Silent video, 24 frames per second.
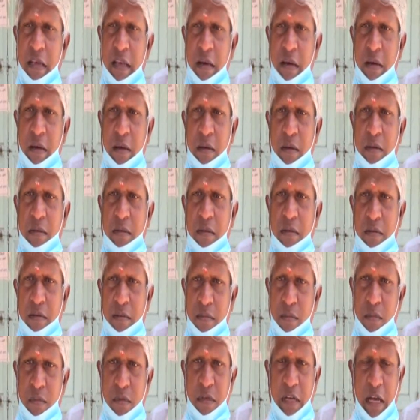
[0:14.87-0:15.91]
எல்
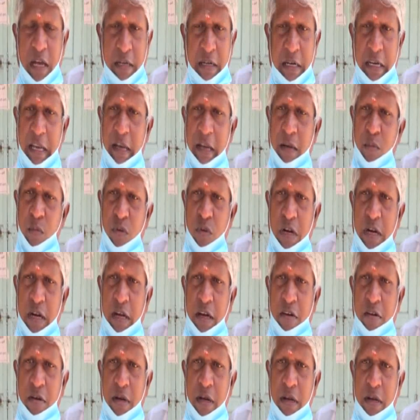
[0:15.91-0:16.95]
டாக்டர் எல்
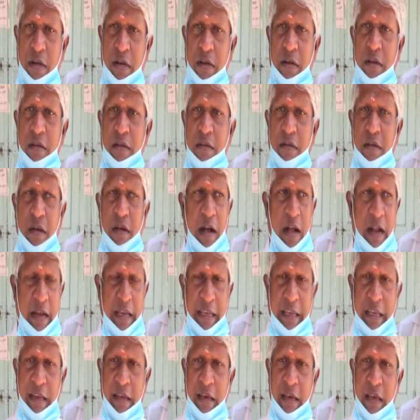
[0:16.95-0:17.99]
முருகன் அவர்கள்
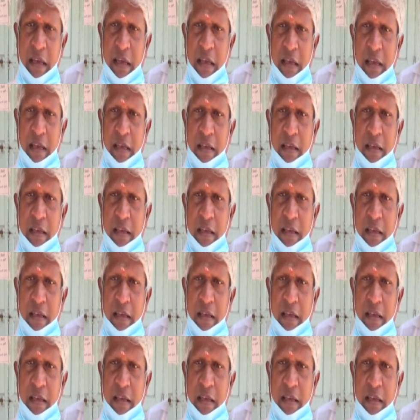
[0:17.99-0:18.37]
ஆணைக்கினங்க